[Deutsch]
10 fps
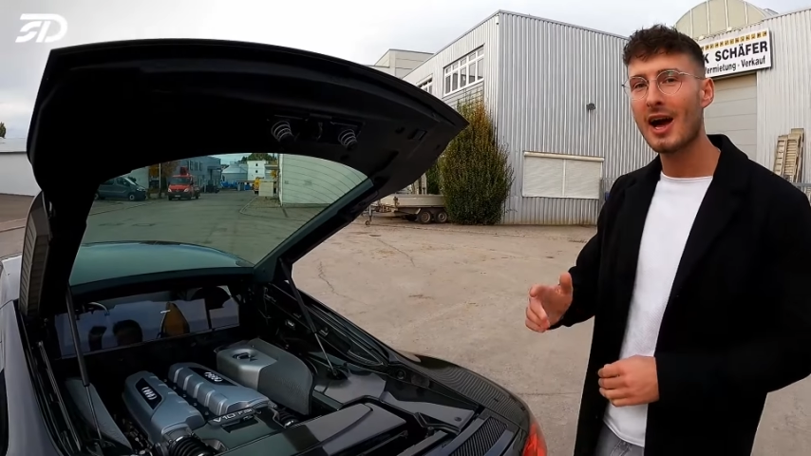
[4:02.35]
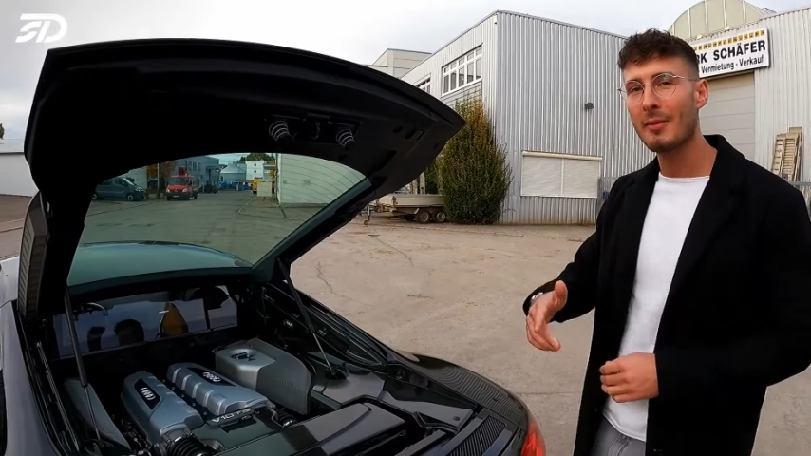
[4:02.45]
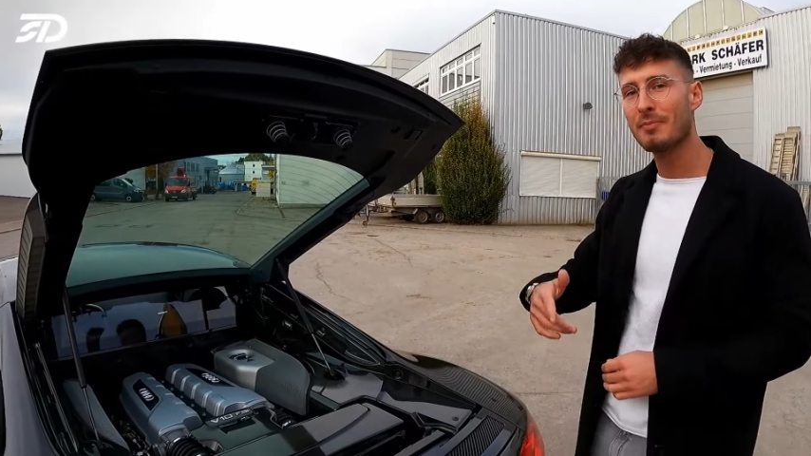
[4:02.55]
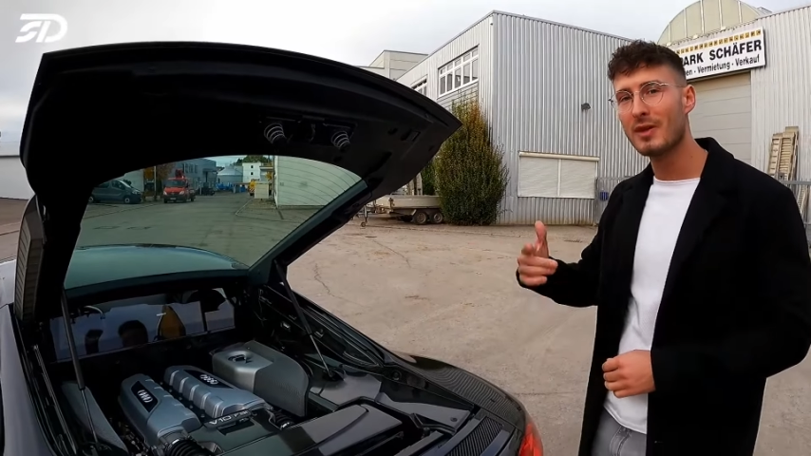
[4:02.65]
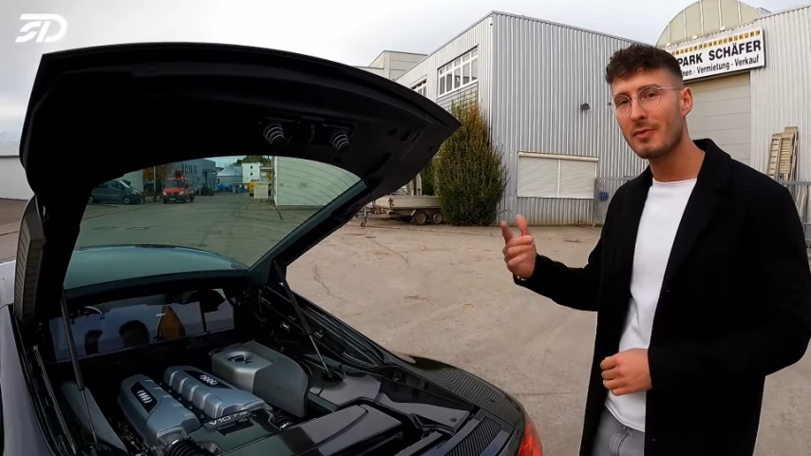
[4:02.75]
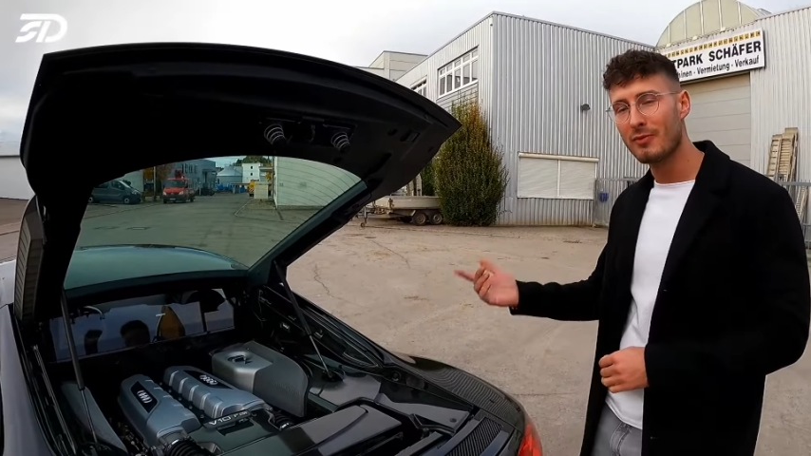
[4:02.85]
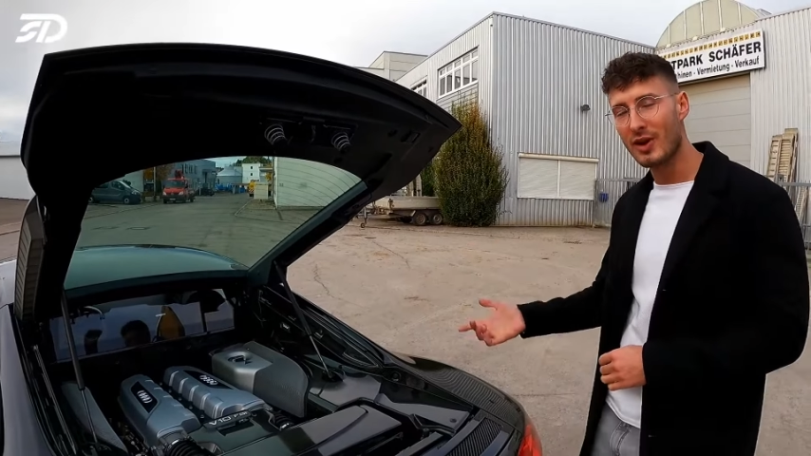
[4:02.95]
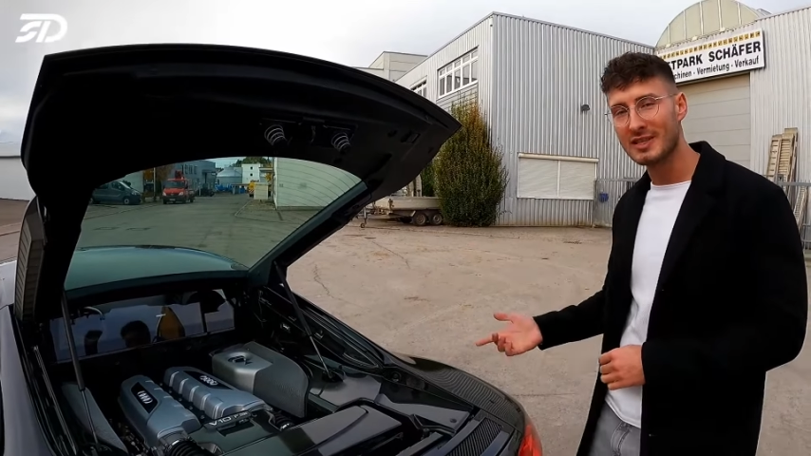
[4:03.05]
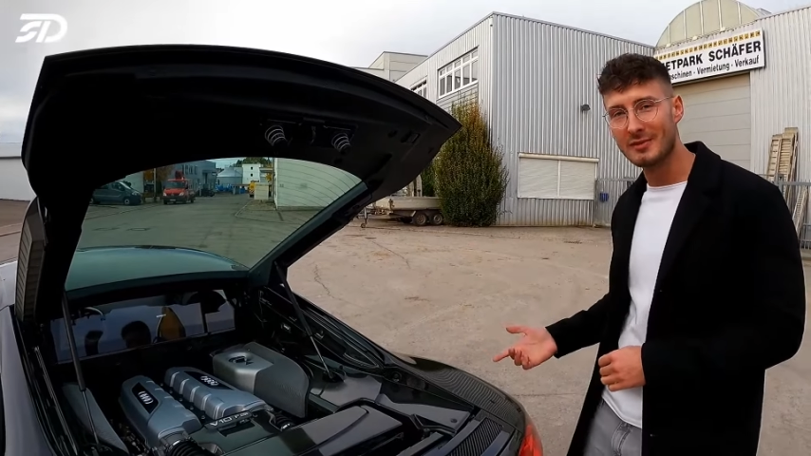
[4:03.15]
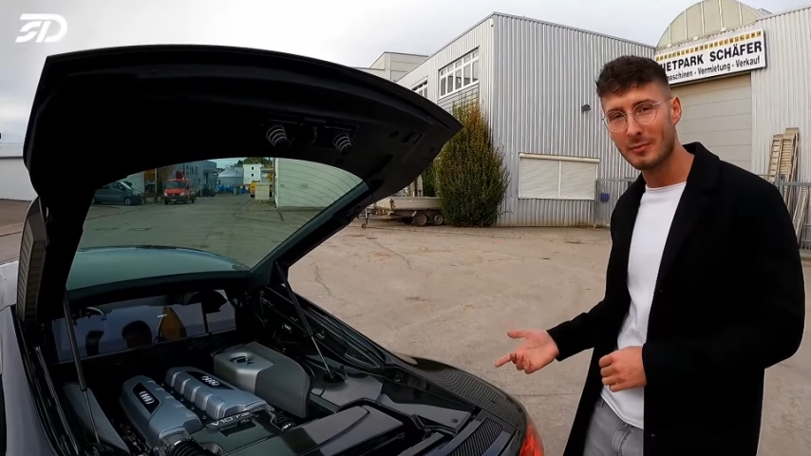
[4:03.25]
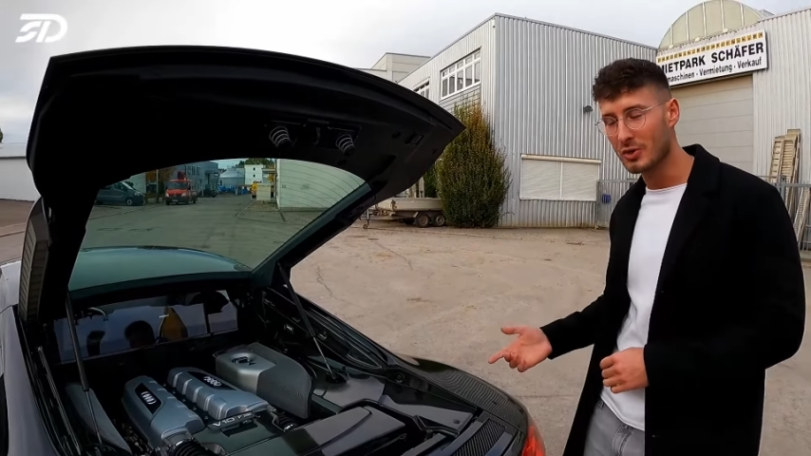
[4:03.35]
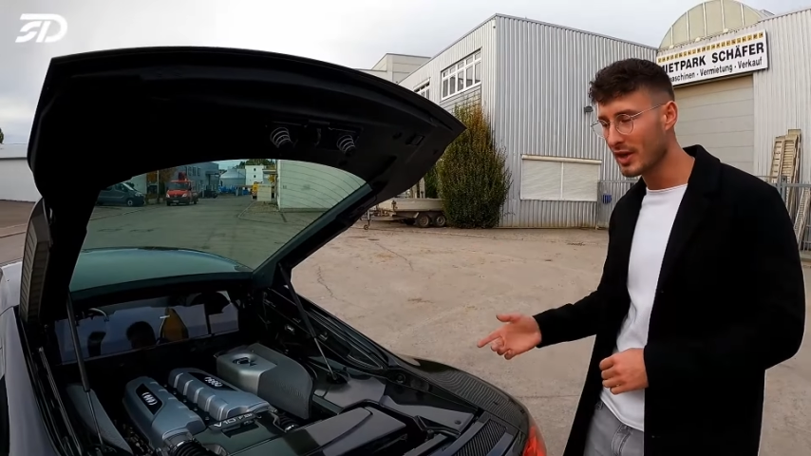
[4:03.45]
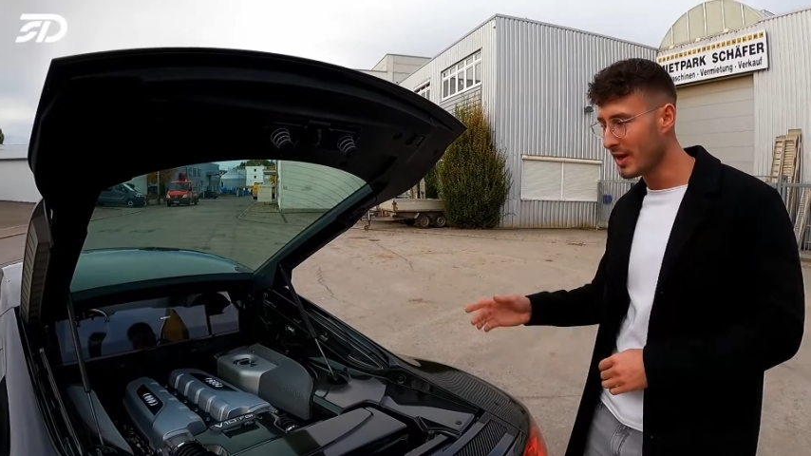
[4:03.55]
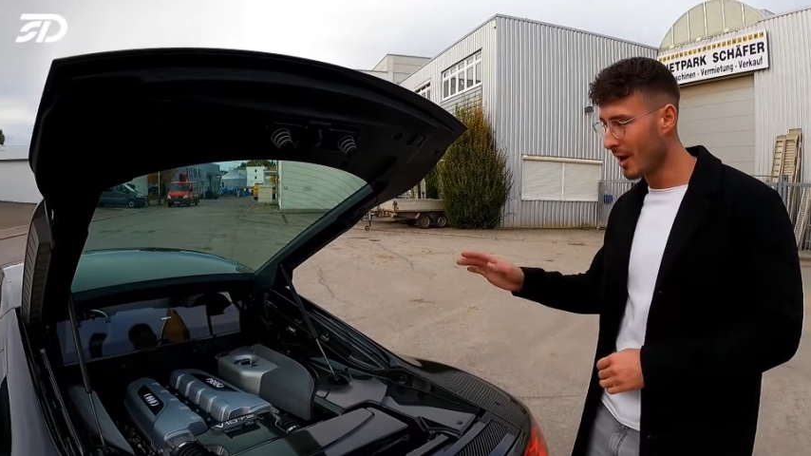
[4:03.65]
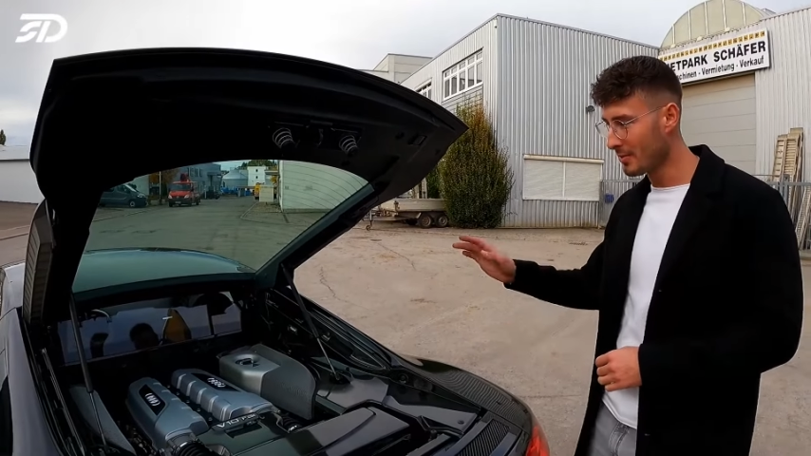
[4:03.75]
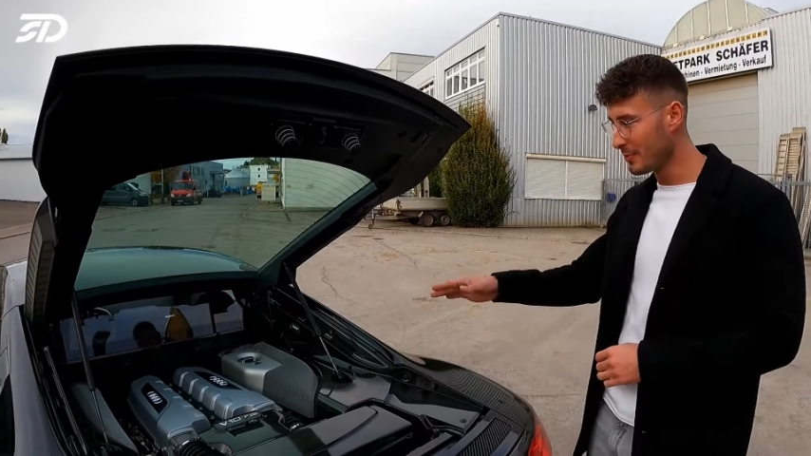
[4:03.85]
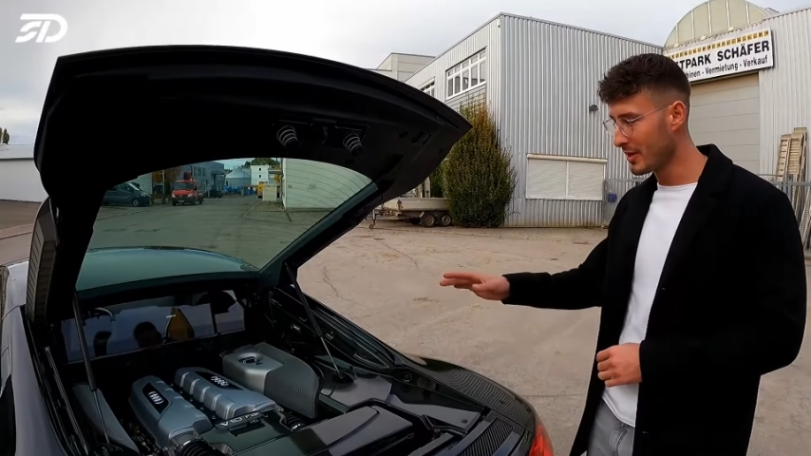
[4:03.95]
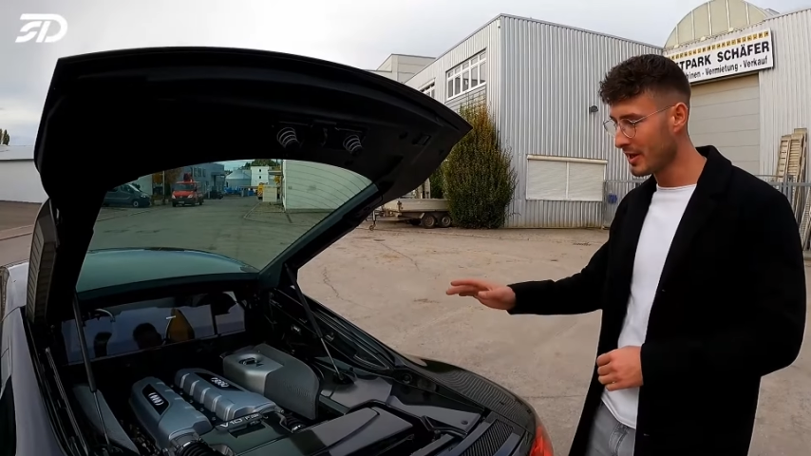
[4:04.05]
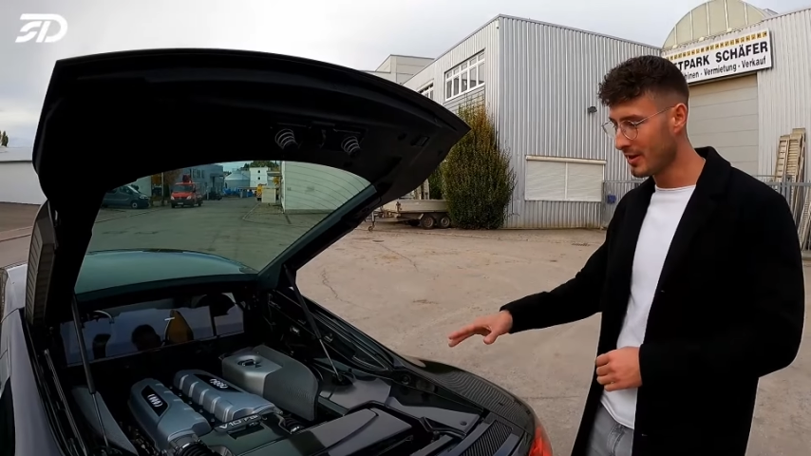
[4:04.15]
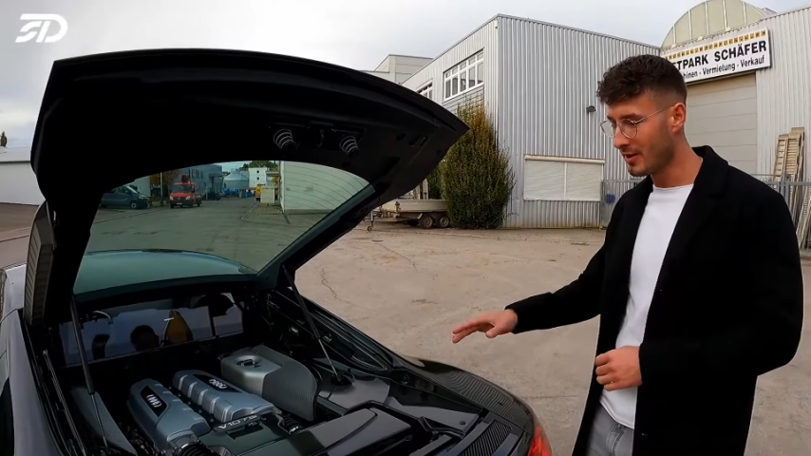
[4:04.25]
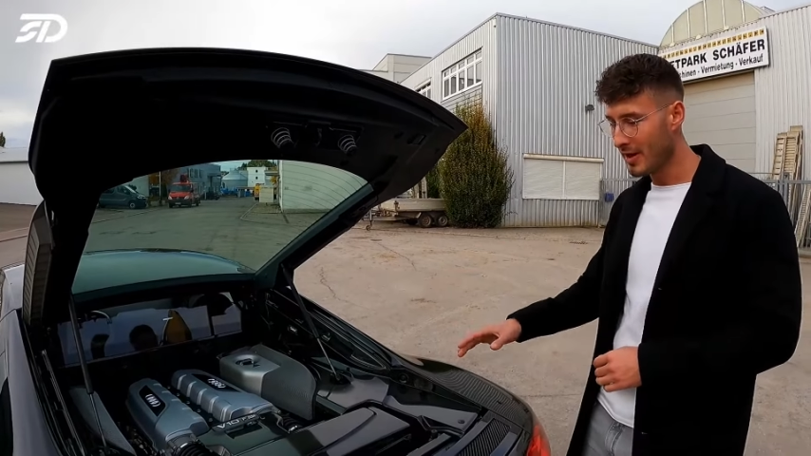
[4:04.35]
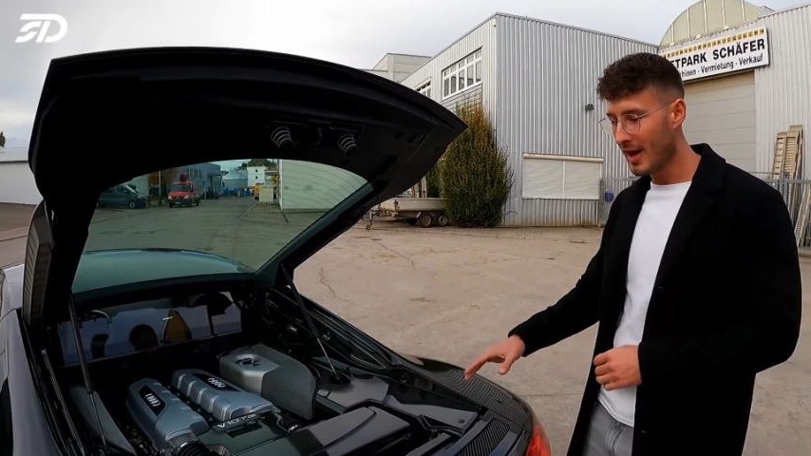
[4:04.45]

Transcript: Ab dem Facelift-Modell gab es bei den